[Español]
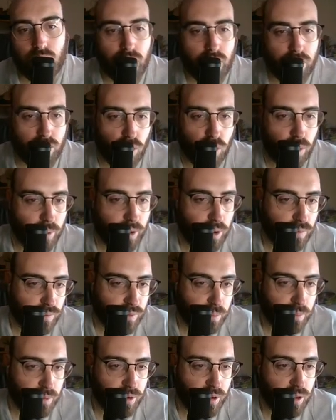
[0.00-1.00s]
Yo no veo a Luffy
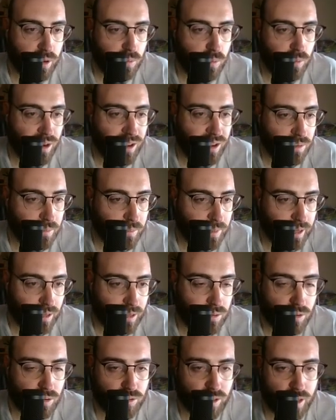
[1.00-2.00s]
por ningún lado, imagino
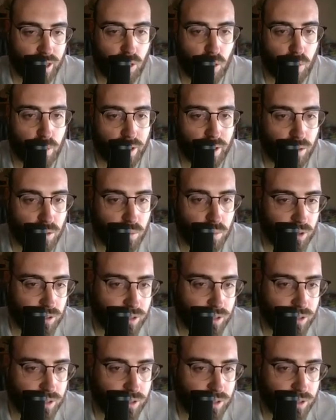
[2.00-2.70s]
que lo estará cubriendo, pero es